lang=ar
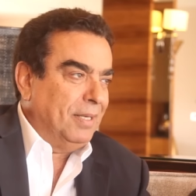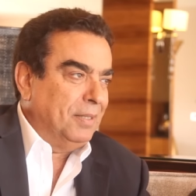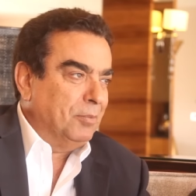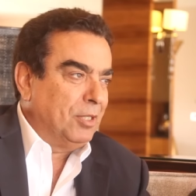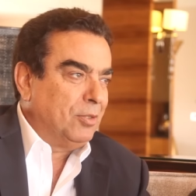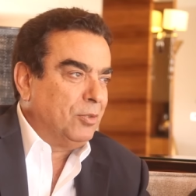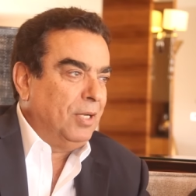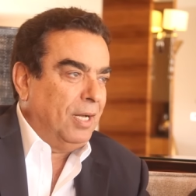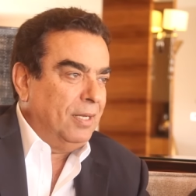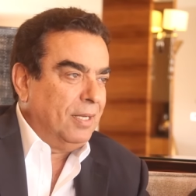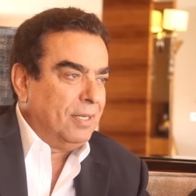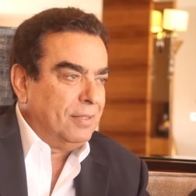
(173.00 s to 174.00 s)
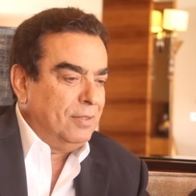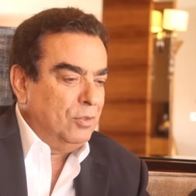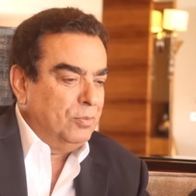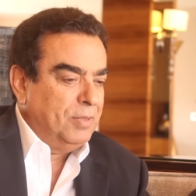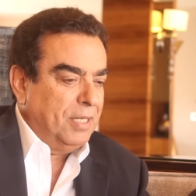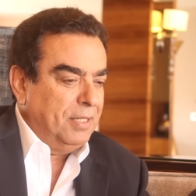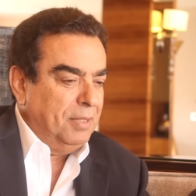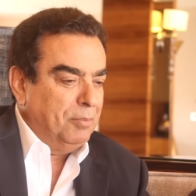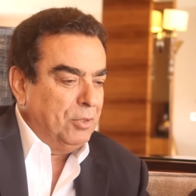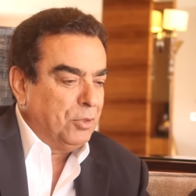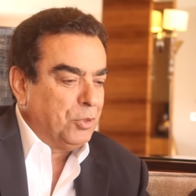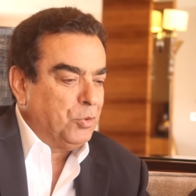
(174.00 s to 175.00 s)
يعني كل علاقة اللبنانيين
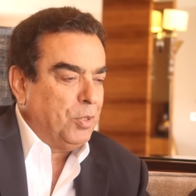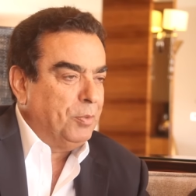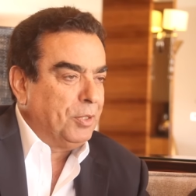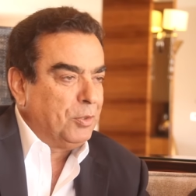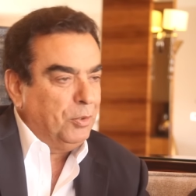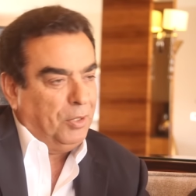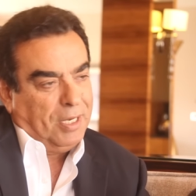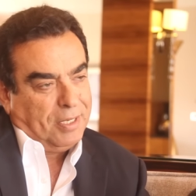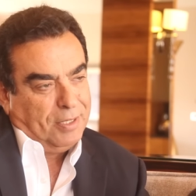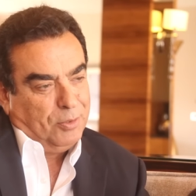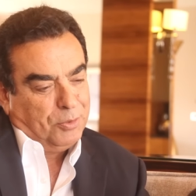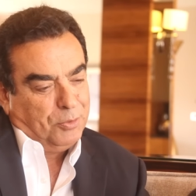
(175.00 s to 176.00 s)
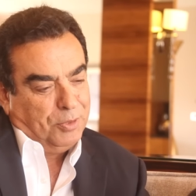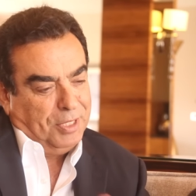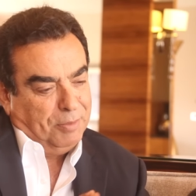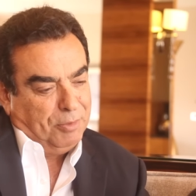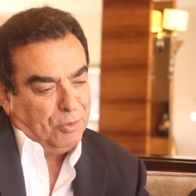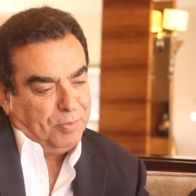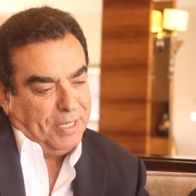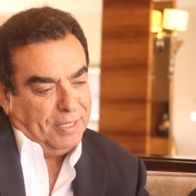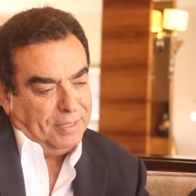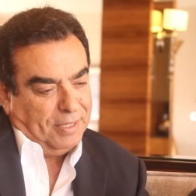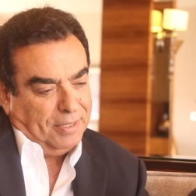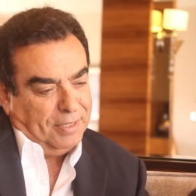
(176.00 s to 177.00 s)
بالأردن ومن كل علاقة الأردنيين
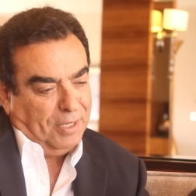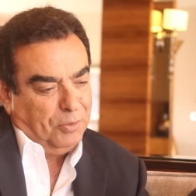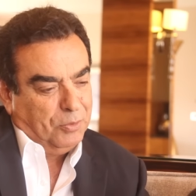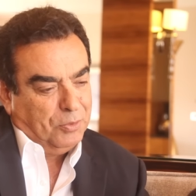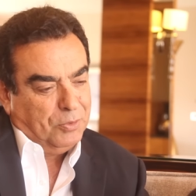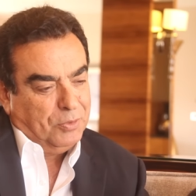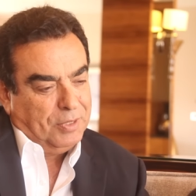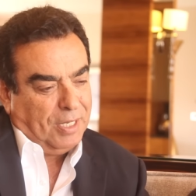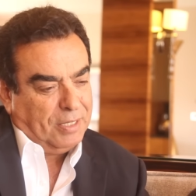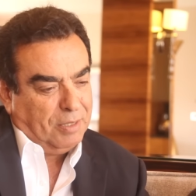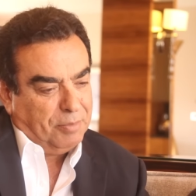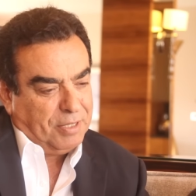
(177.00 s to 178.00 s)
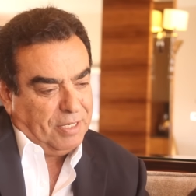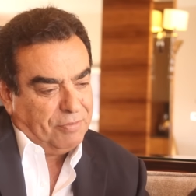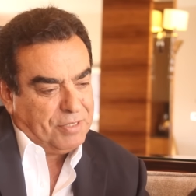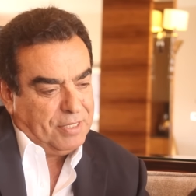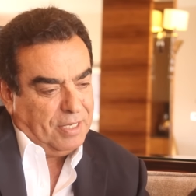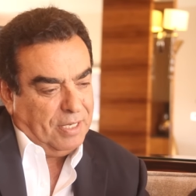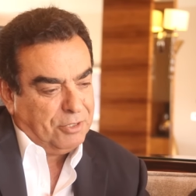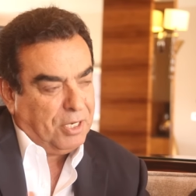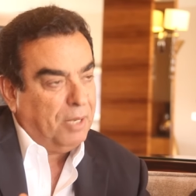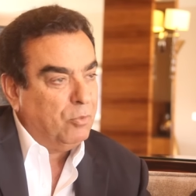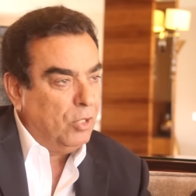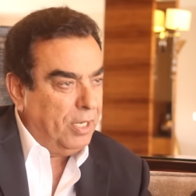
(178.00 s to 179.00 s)
بلبنان يعني نحن نعتبر نفسنا
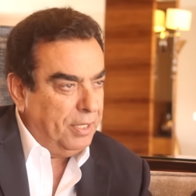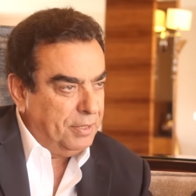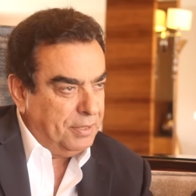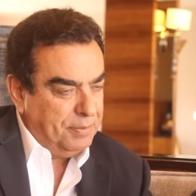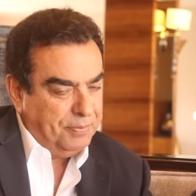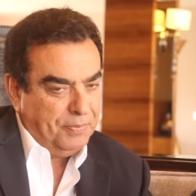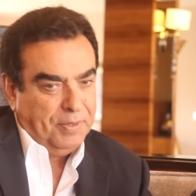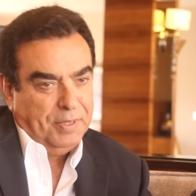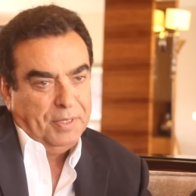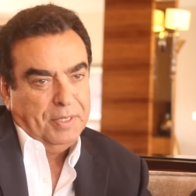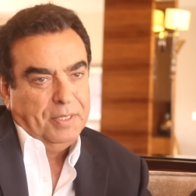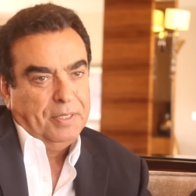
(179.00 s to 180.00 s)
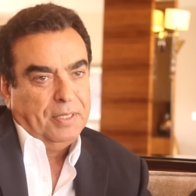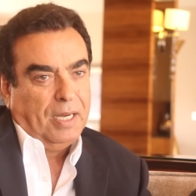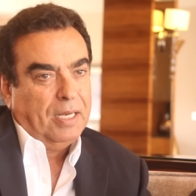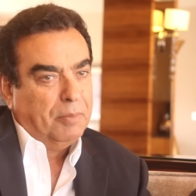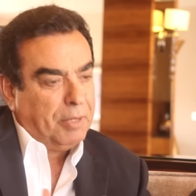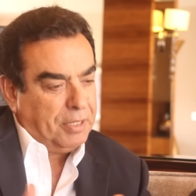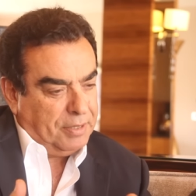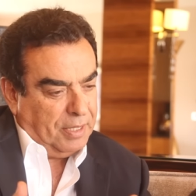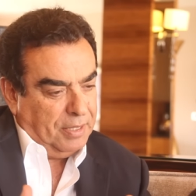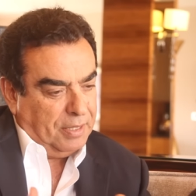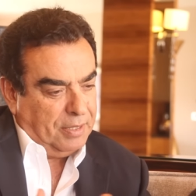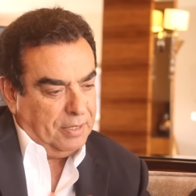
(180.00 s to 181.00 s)
شعب واحد على مر
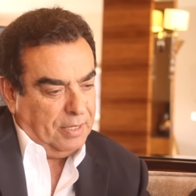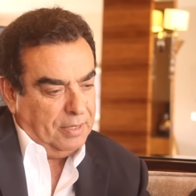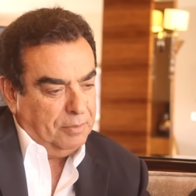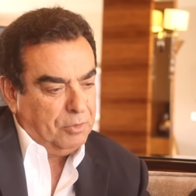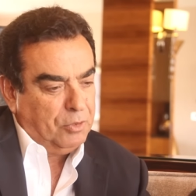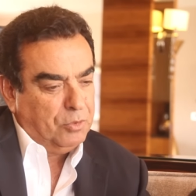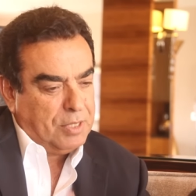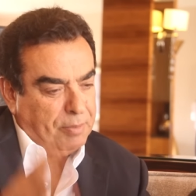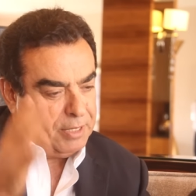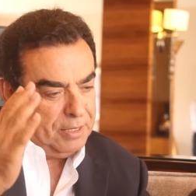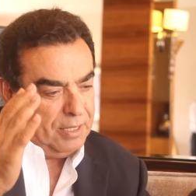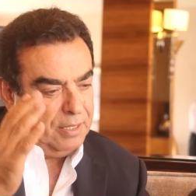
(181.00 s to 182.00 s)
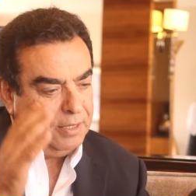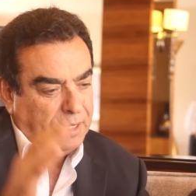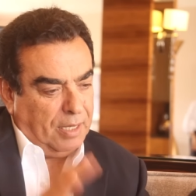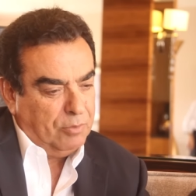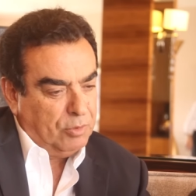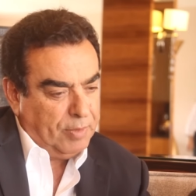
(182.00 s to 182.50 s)
التاريخ يعني منذ زمن الله يرحمه